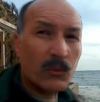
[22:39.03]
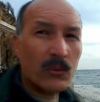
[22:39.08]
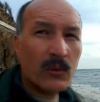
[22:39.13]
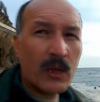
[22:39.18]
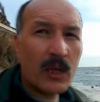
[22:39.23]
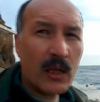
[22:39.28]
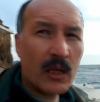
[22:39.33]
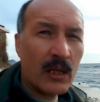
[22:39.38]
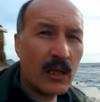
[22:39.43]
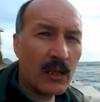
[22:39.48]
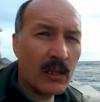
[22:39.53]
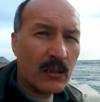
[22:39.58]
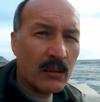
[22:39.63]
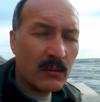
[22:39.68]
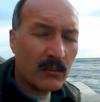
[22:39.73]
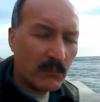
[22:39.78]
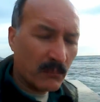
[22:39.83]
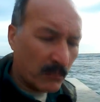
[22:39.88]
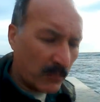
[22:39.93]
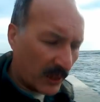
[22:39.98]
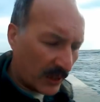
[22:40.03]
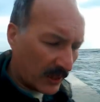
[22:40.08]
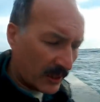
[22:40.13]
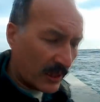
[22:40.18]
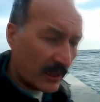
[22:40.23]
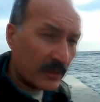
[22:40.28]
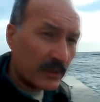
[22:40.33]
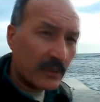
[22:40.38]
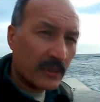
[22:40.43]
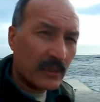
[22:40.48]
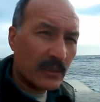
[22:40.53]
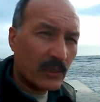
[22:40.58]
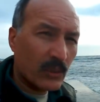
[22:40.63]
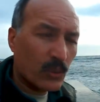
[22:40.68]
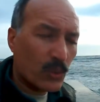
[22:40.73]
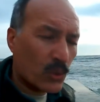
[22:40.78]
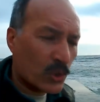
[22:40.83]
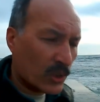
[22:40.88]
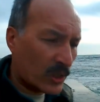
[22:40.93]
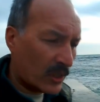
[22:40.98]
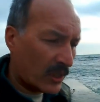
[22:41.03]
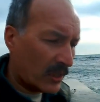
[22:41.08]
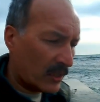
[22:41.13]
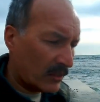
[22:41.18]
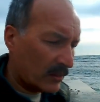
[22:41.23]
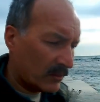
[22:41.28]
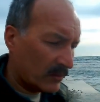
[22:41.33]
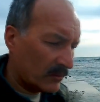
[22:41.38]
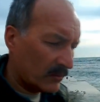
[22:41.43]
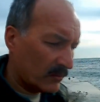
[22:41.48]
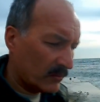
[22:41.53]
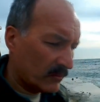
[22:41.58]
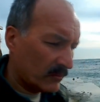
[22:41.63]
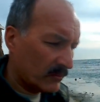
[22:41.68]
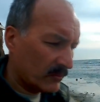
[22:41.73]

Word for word: Ну, а богатая душа?